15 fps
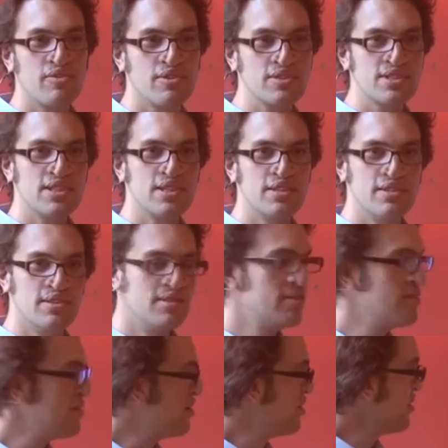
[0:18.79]
France.
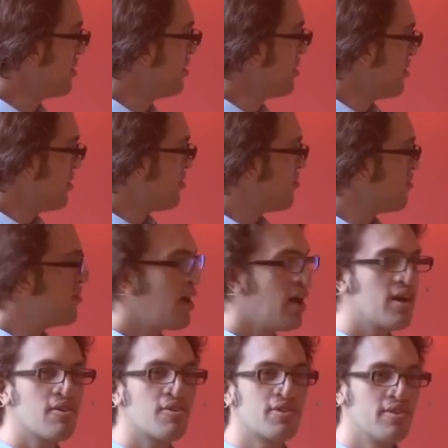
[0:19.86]
On
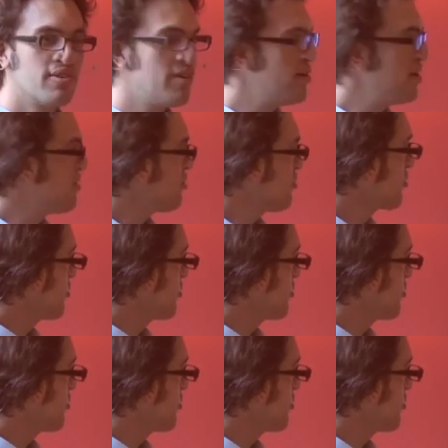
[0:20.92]
verra quand euh, la France